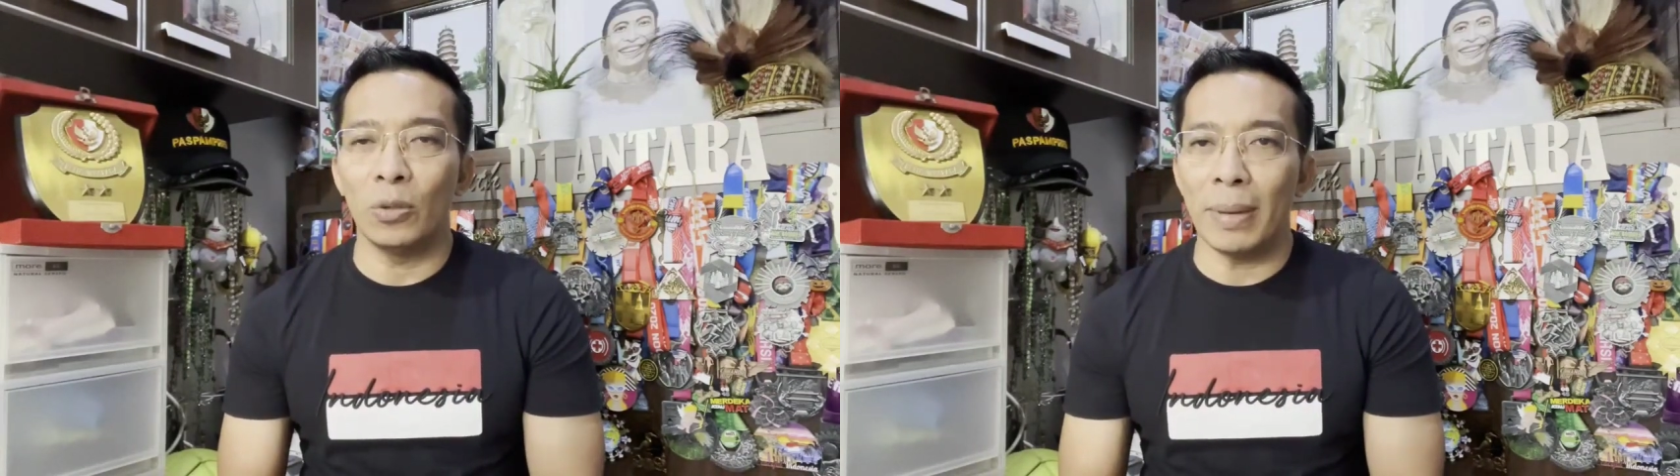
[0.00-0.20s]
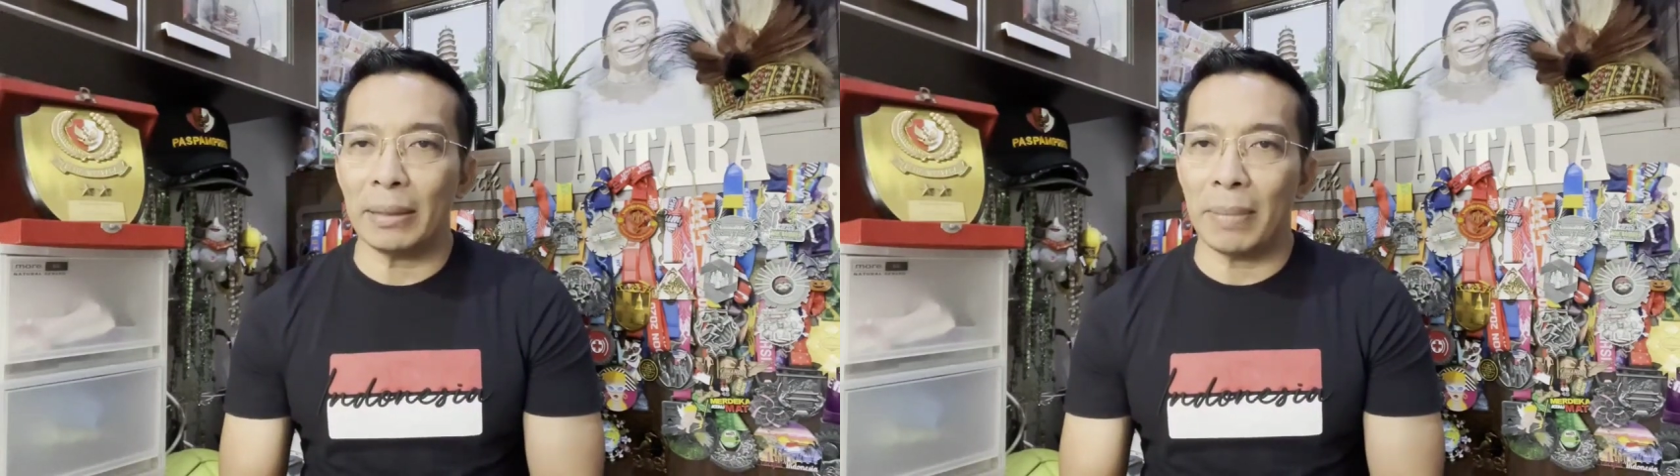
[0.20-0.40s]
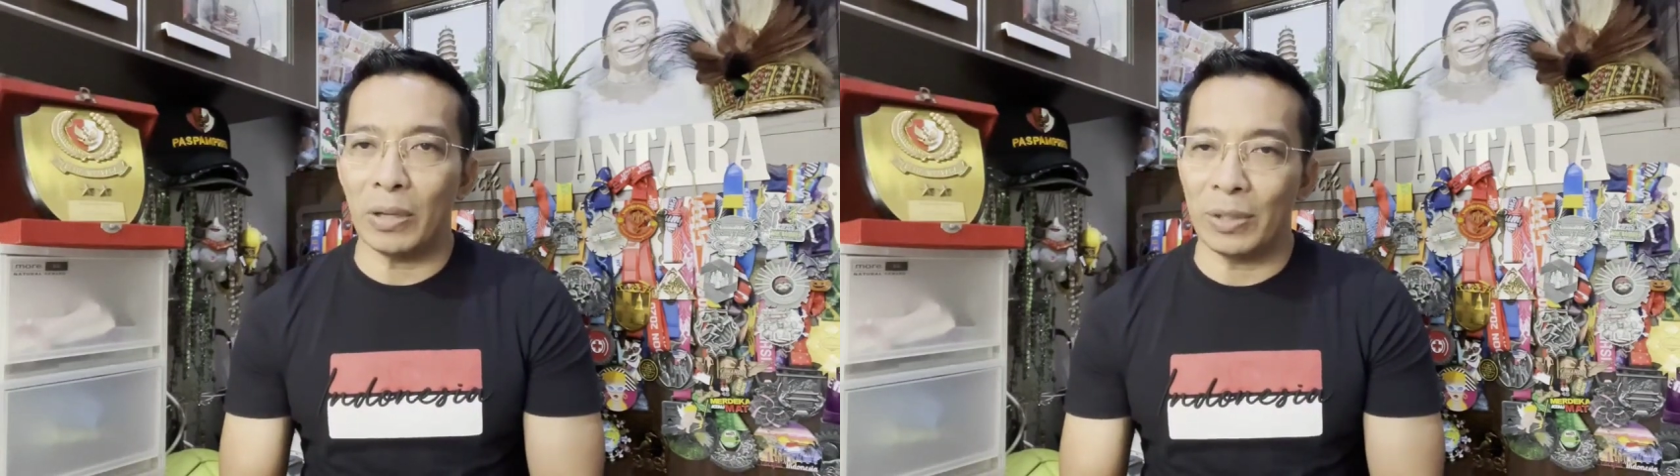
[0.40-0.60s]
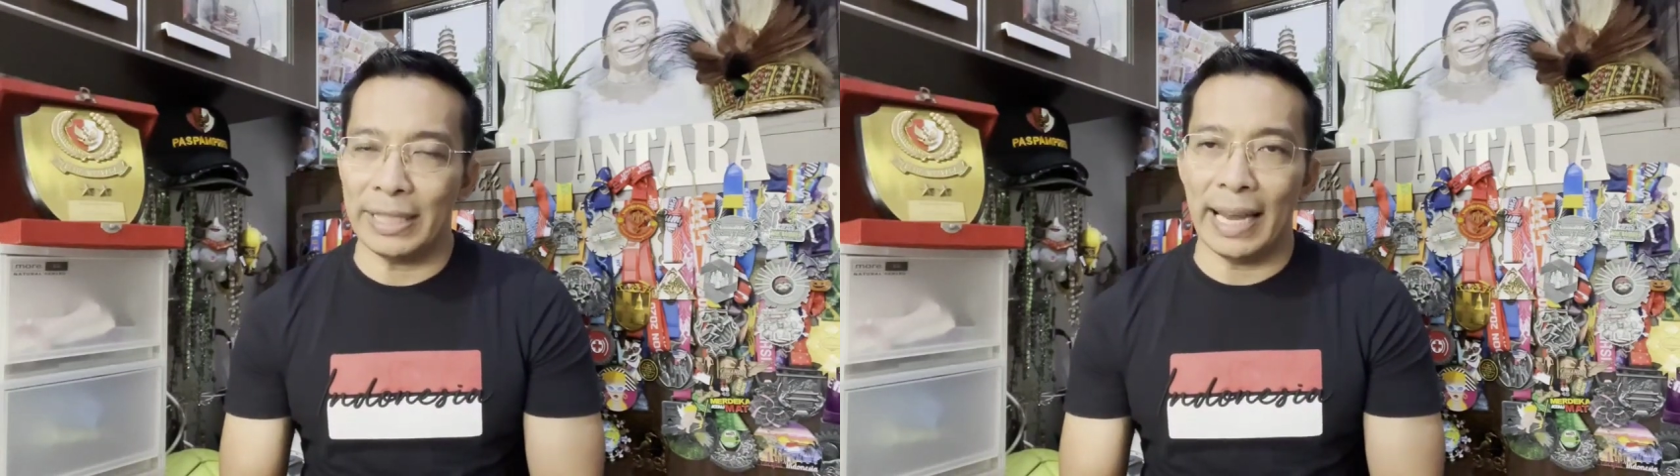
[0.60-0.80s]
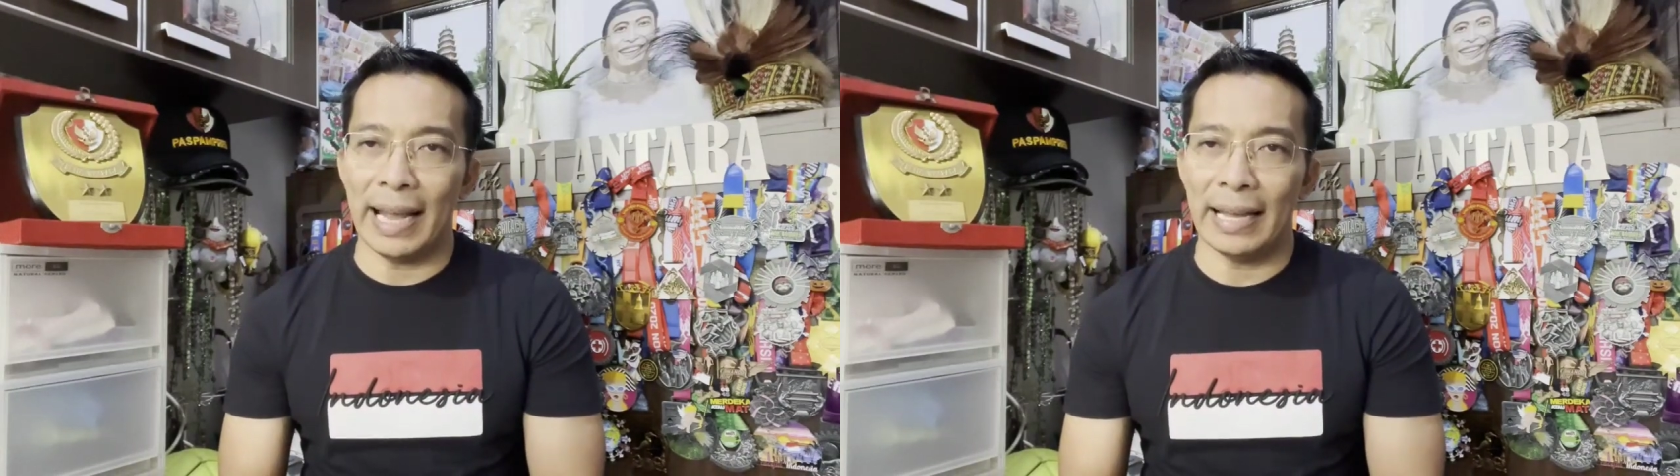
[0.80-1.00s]
umat
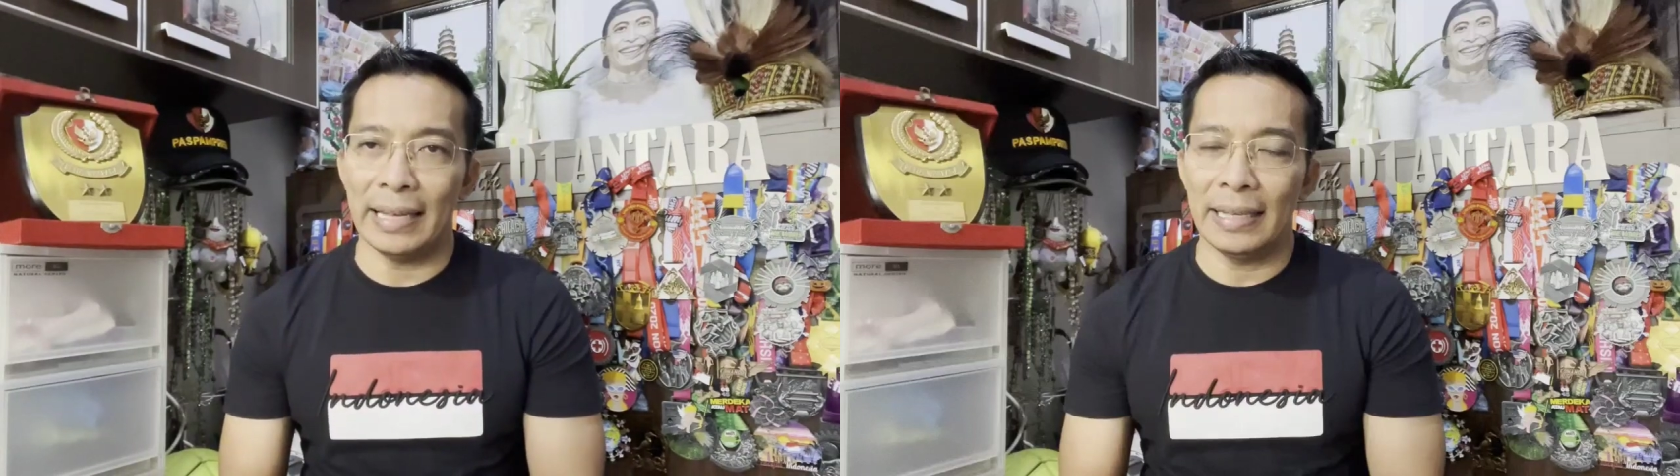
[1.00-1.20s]
manusia,